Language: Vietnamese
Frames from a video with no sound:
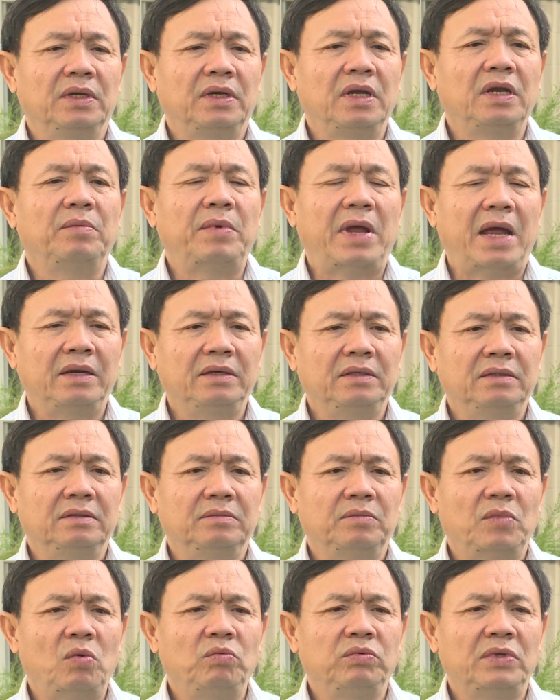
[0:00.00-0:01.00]
cái nào đảng
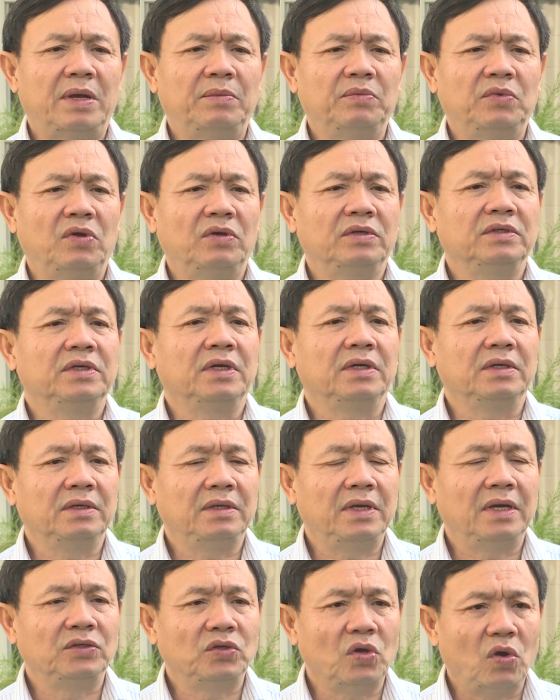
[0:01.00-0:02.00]
4%
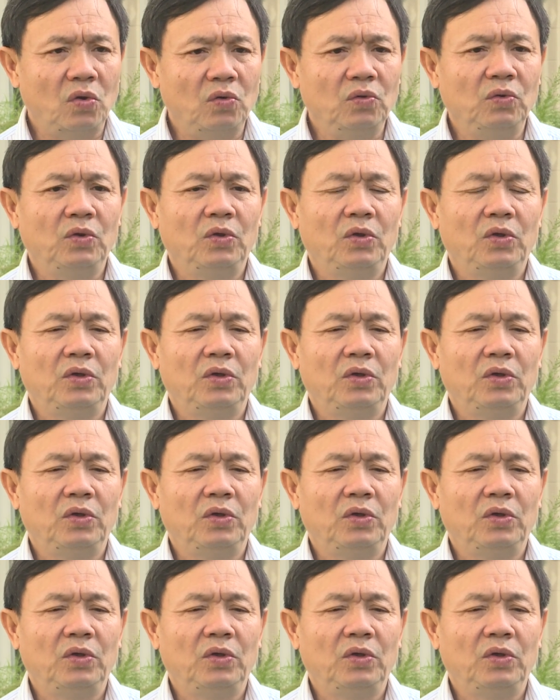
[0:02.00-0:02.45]
dân, dân số